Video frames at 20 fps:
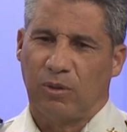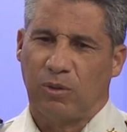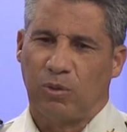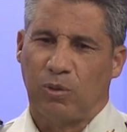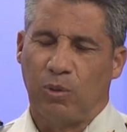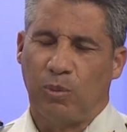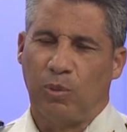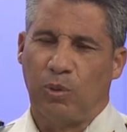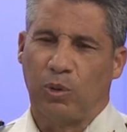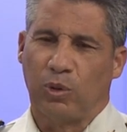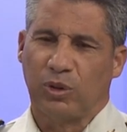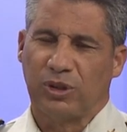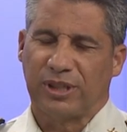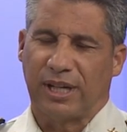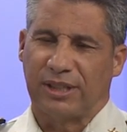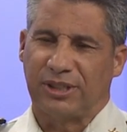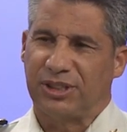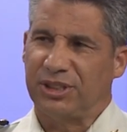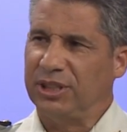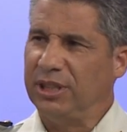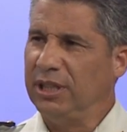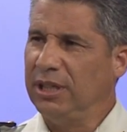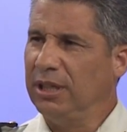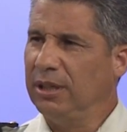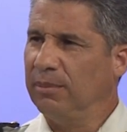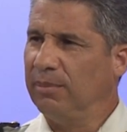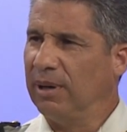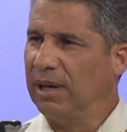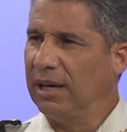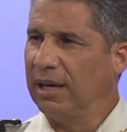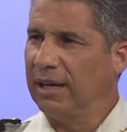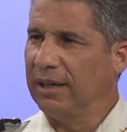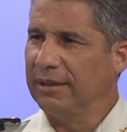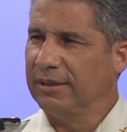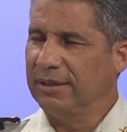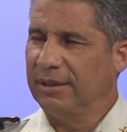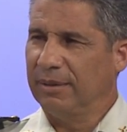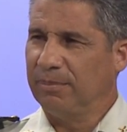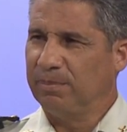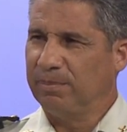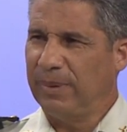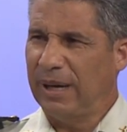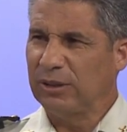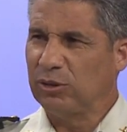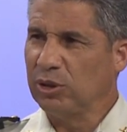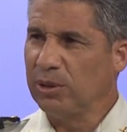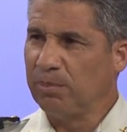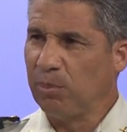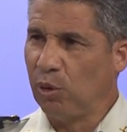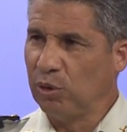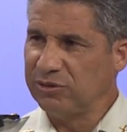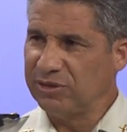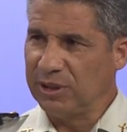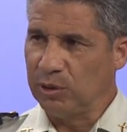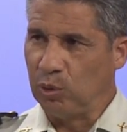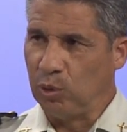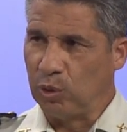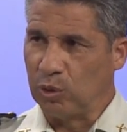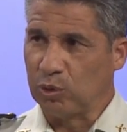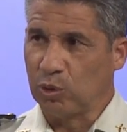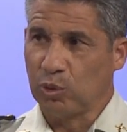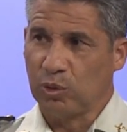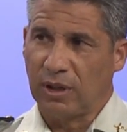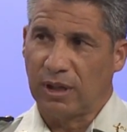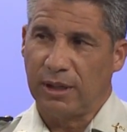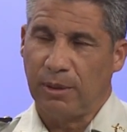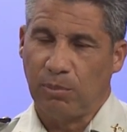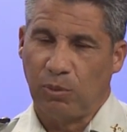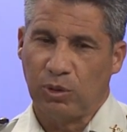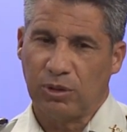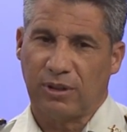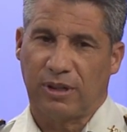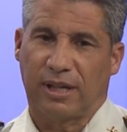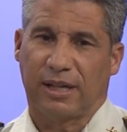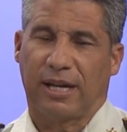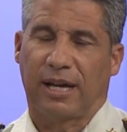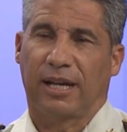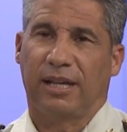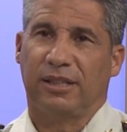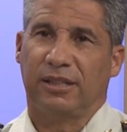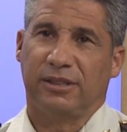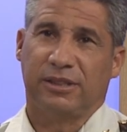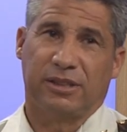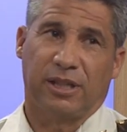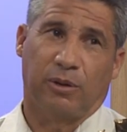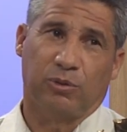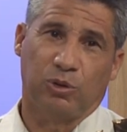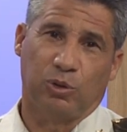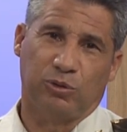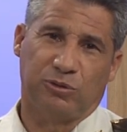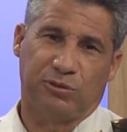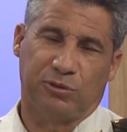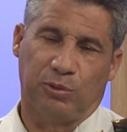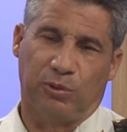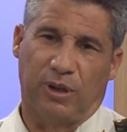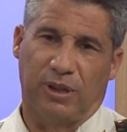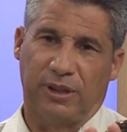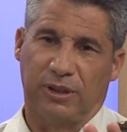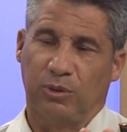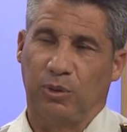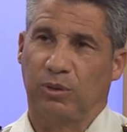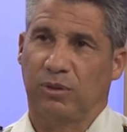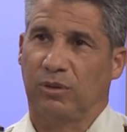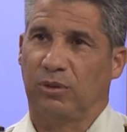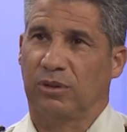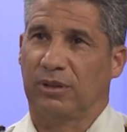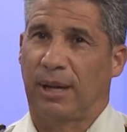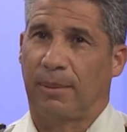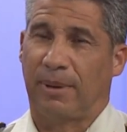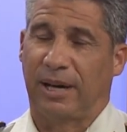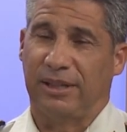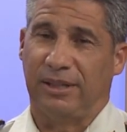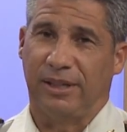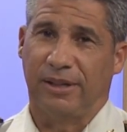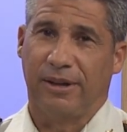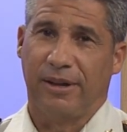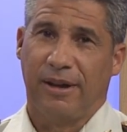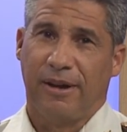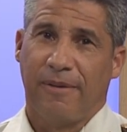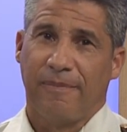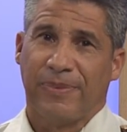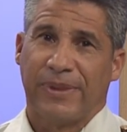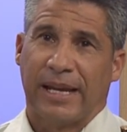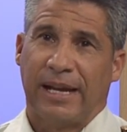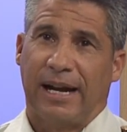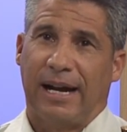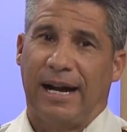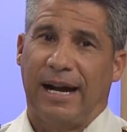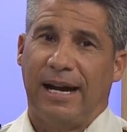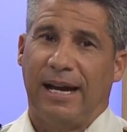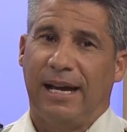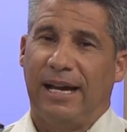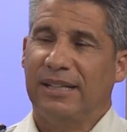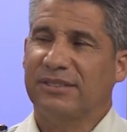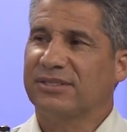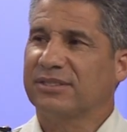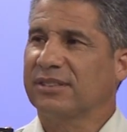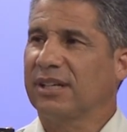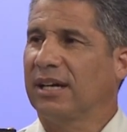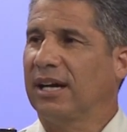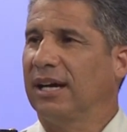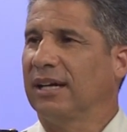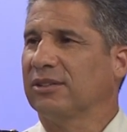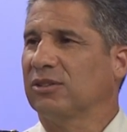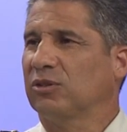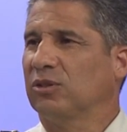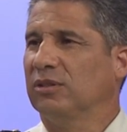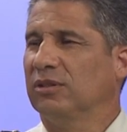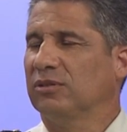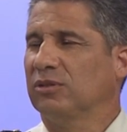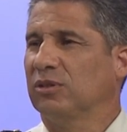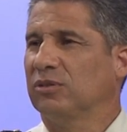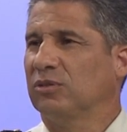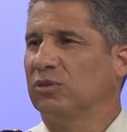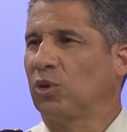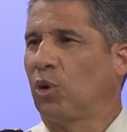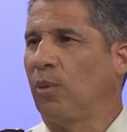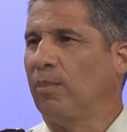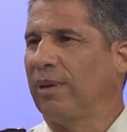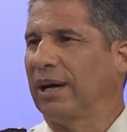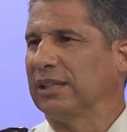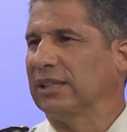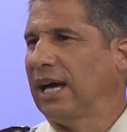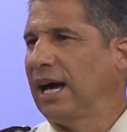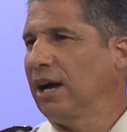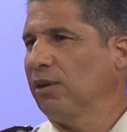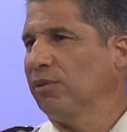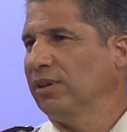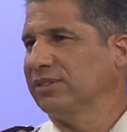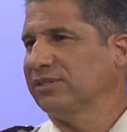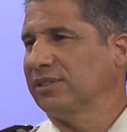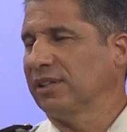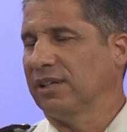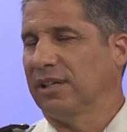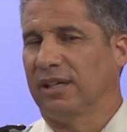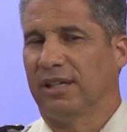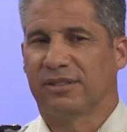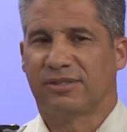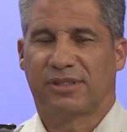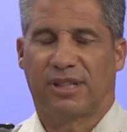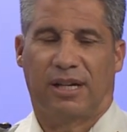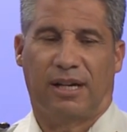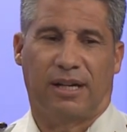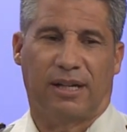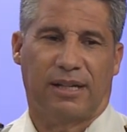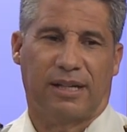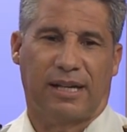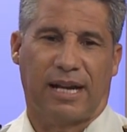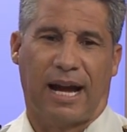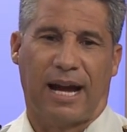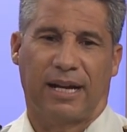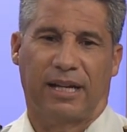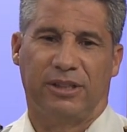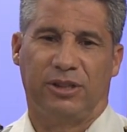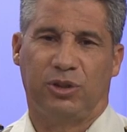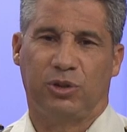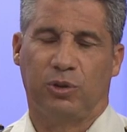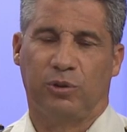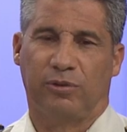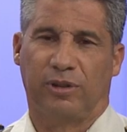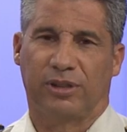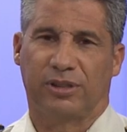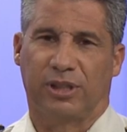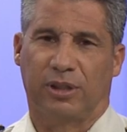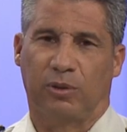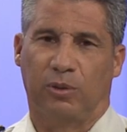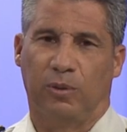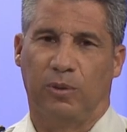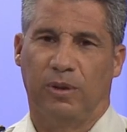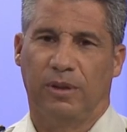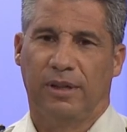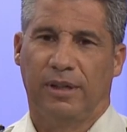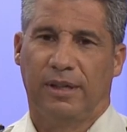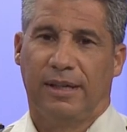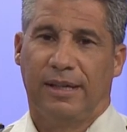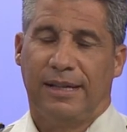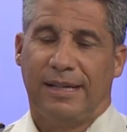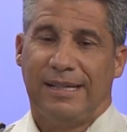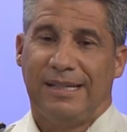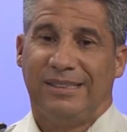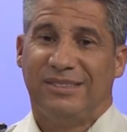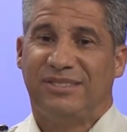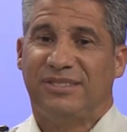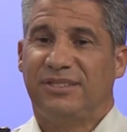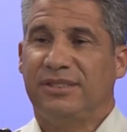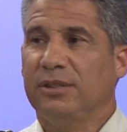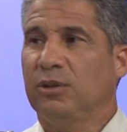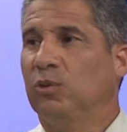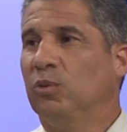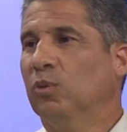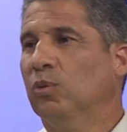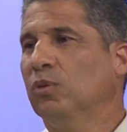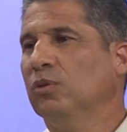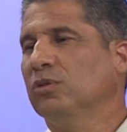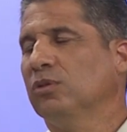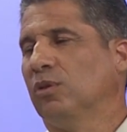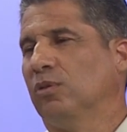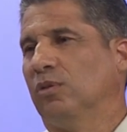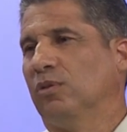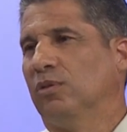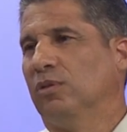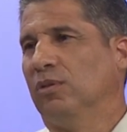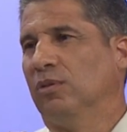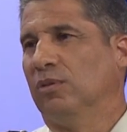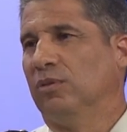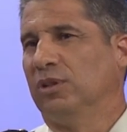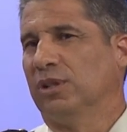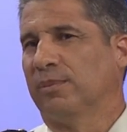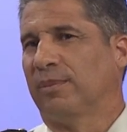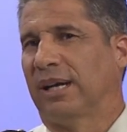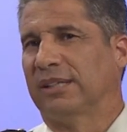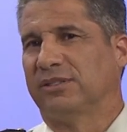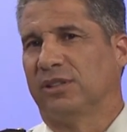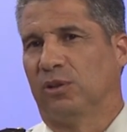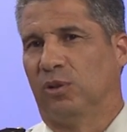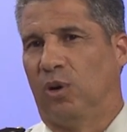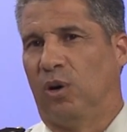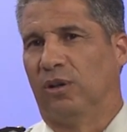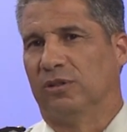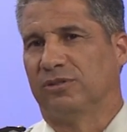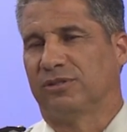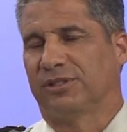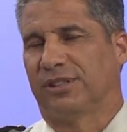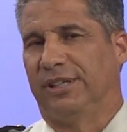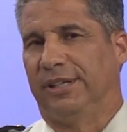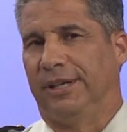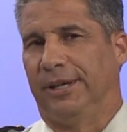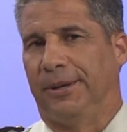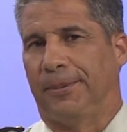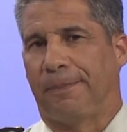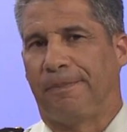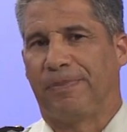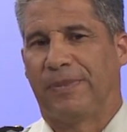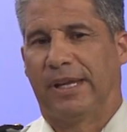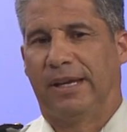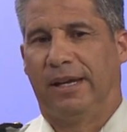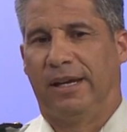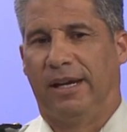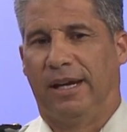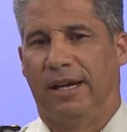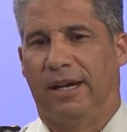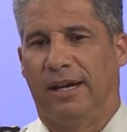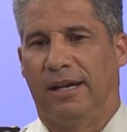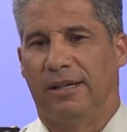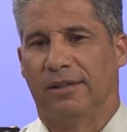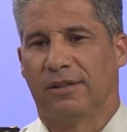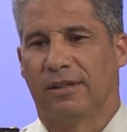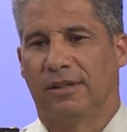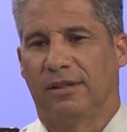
Cumuruxatiba, perto de Porto Seguro, tudo ali muito naquela região do sul ali do, do da Bahia. Ah, essa tromba d'água, essa, essa carga de chuva que chegou, segundo os mais idosos que é,